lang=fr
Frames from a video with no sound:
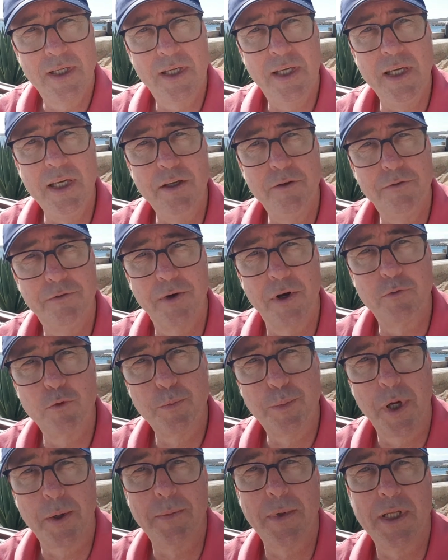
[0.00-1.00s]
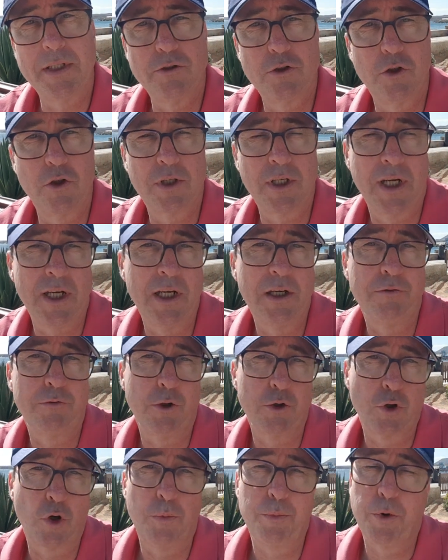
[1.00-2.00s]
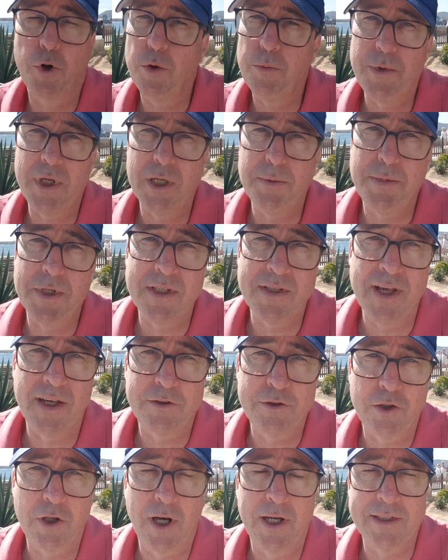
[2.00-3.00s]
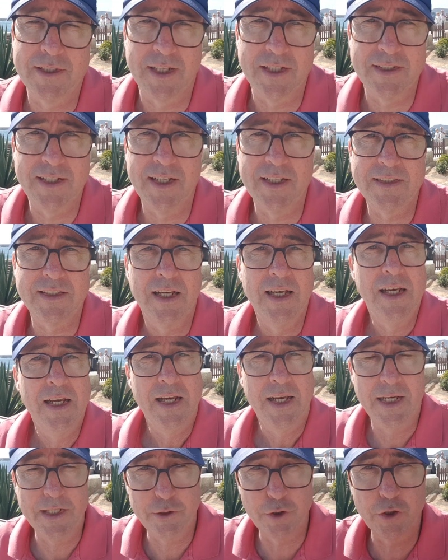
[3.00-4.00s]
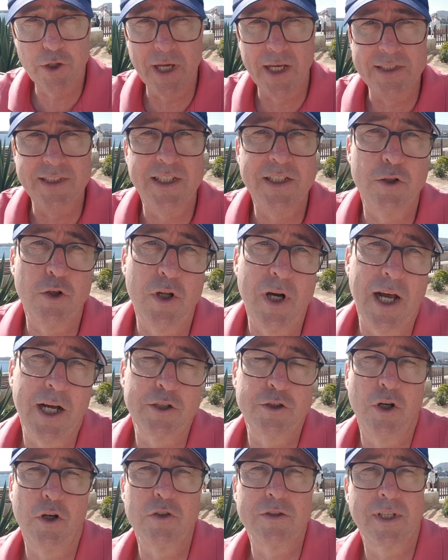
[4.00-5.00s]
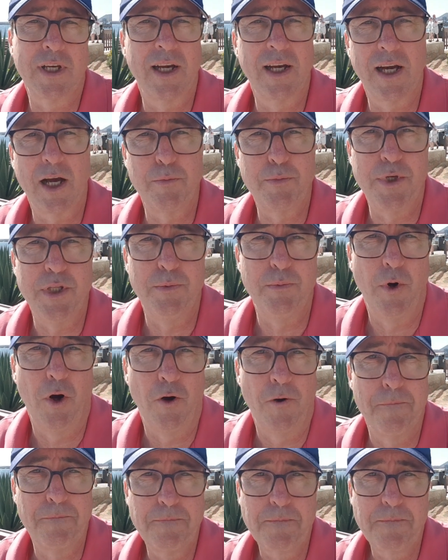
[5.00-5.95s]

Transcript: qui va vous permettre de créer votre premier business sur internet et de gagner de l'argent très rapidement.